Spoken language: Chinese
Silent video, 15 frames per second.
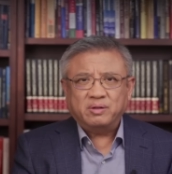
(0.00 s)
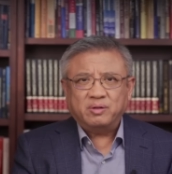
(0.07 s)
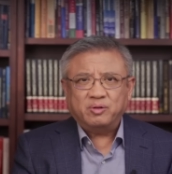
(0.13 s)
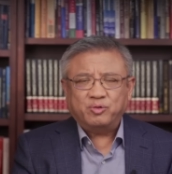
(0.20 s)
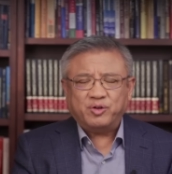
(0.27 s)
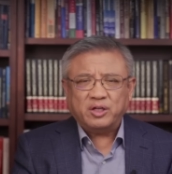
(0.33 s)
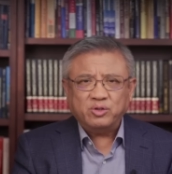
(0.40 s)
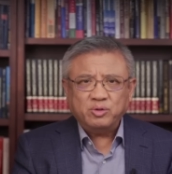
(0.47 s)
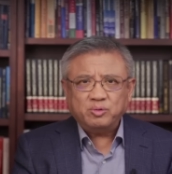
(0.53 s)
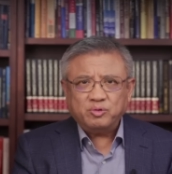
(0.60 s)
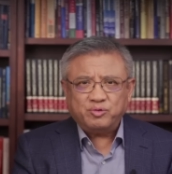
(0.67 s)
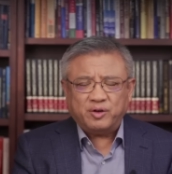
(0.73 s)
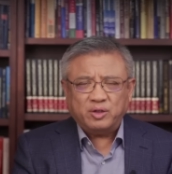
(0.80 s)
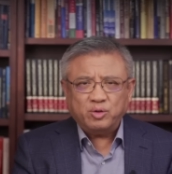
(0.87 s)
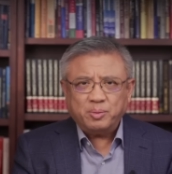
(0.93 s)
反军
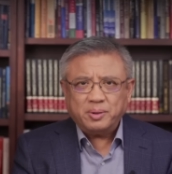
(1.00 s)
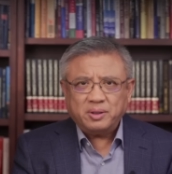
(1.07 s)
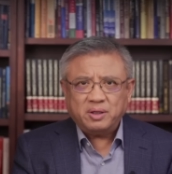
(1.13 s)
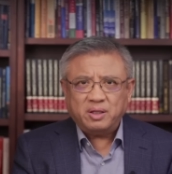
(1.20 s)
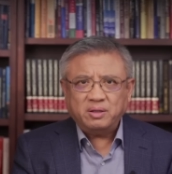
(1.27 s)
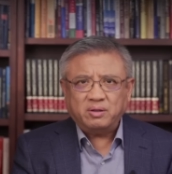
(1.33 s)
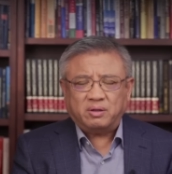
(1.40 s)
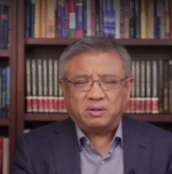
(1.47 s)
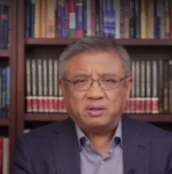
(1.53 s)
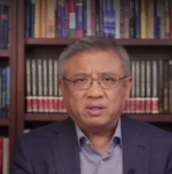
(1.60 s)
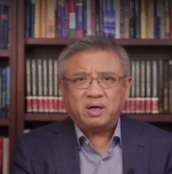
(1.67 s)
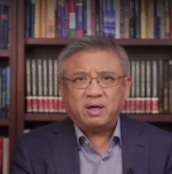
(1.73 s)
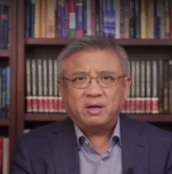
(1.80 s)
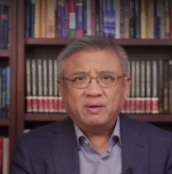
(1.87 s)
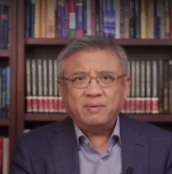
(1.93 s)
反对派的领导人，
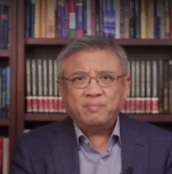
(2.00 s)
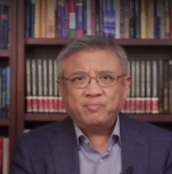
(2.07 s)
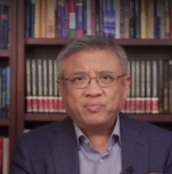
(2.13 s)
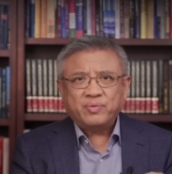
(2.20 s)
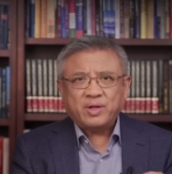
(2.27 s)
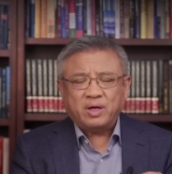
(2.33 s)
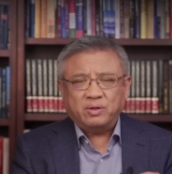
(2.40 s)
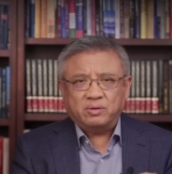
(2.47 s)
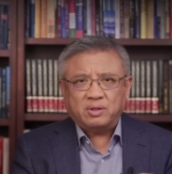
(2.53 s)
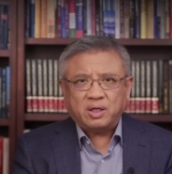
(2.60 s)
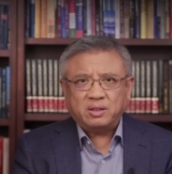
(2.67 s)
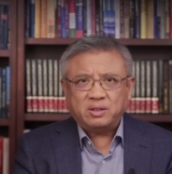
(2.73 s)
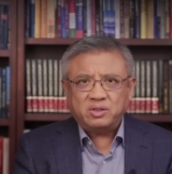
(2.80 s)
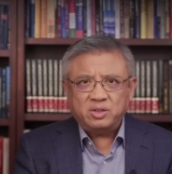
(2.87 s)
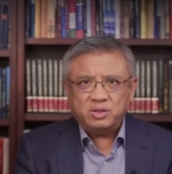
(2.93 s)
他他有他
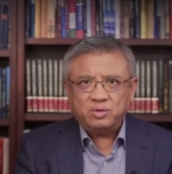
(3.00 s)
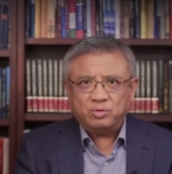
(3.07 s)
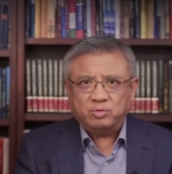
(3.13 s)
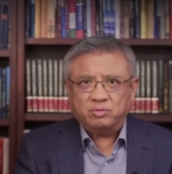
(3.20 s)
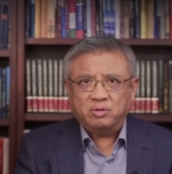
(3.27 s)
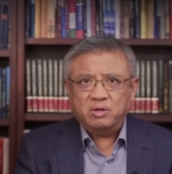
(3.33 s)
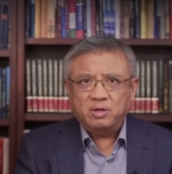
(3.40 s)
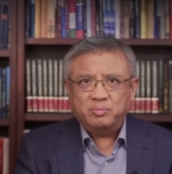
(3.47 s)
的基础，